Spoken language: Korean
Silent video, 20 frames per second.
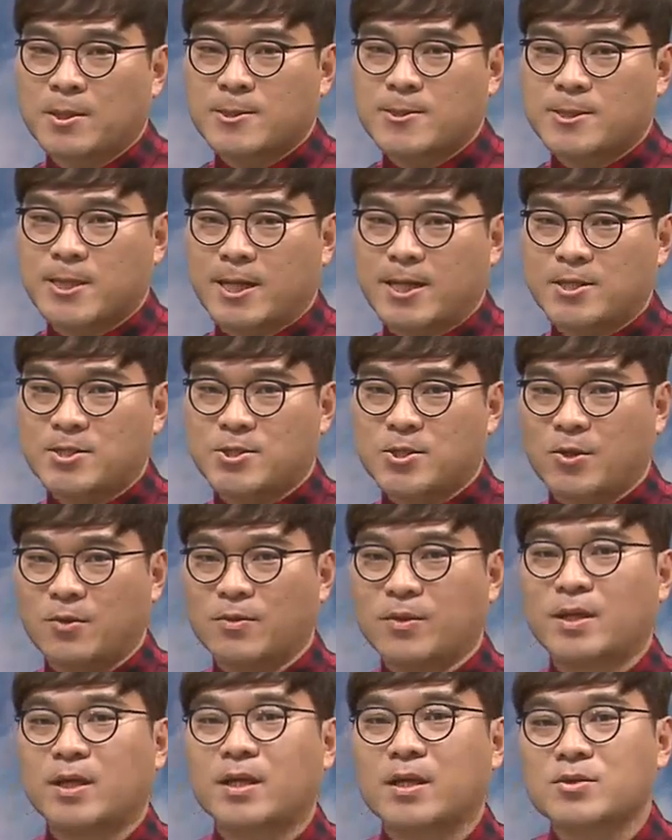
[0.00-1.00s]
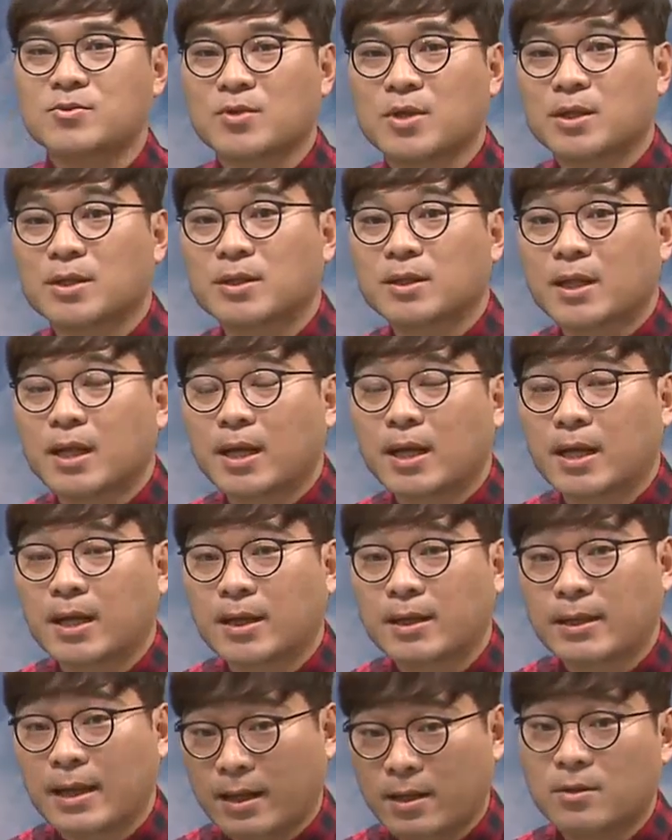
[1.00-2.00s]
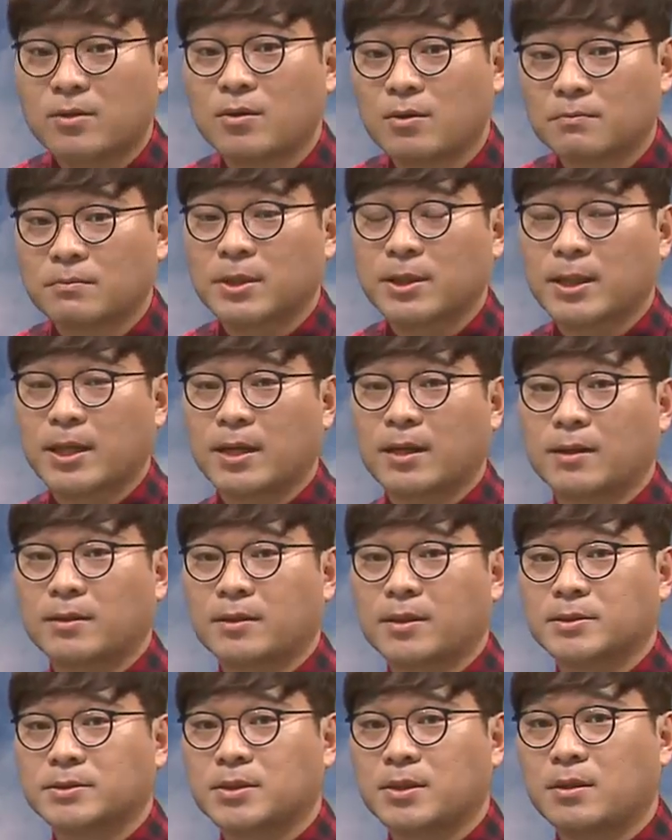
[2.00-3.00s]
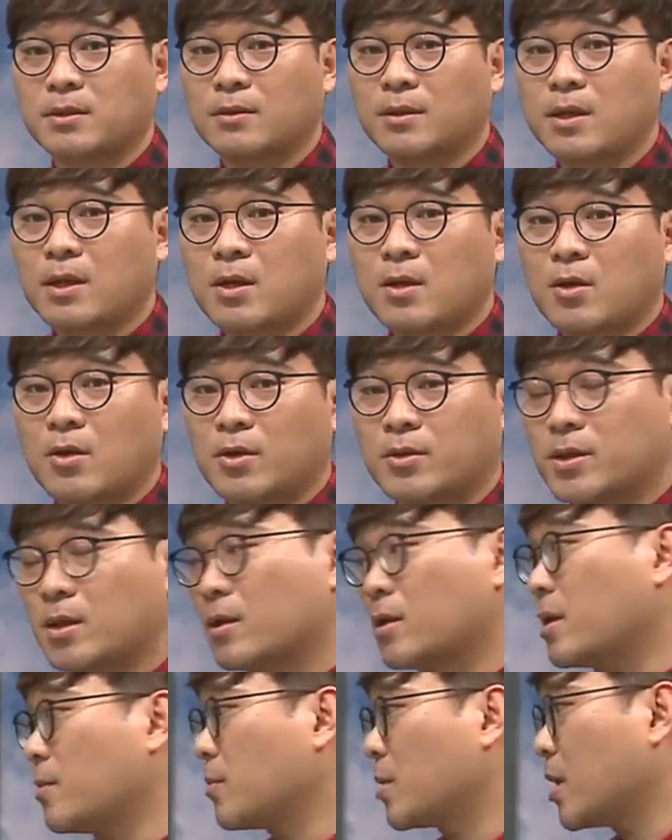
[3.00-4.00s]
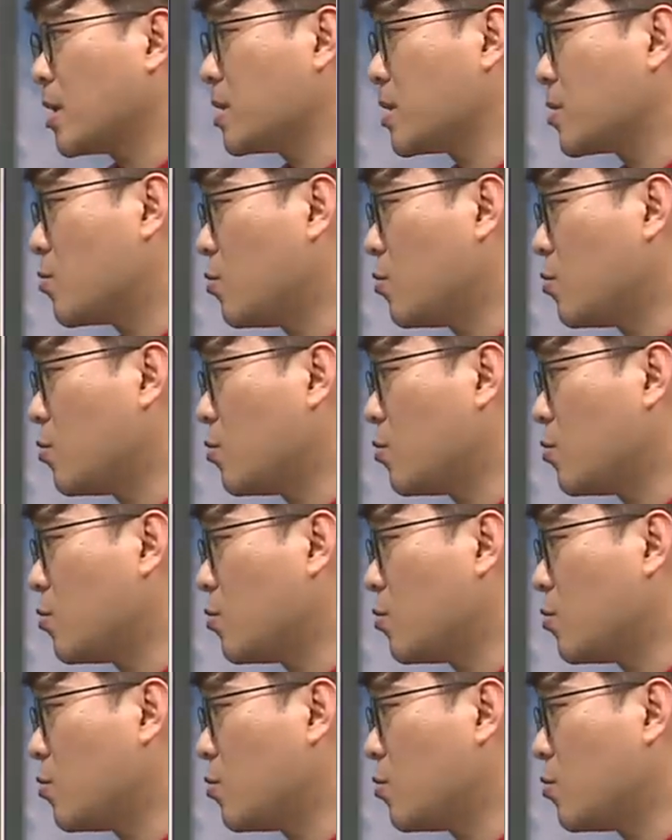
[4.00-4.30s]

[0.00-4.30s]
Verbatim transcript: 잘 전달해 주겠다라는 겁니다. 그래서 어, 선생님과 함께 이제